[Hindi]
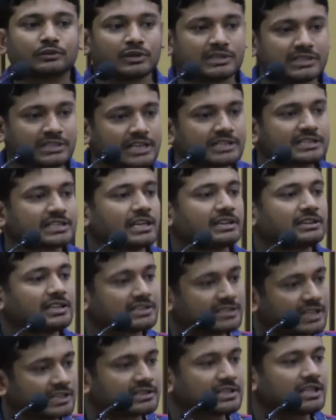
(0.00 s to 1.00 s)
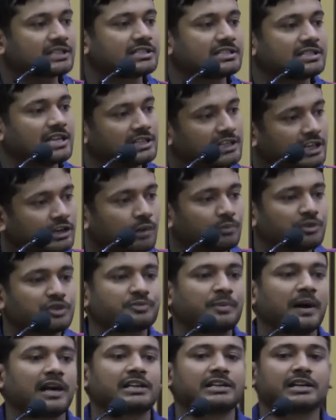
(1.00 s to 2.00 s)
तो इस देश के अंदर सत्तर से ज़्यादा
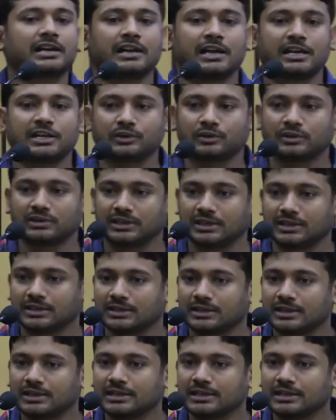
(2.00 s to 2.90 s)
कम्युनिस्ट पार्टियाँ नहीं होती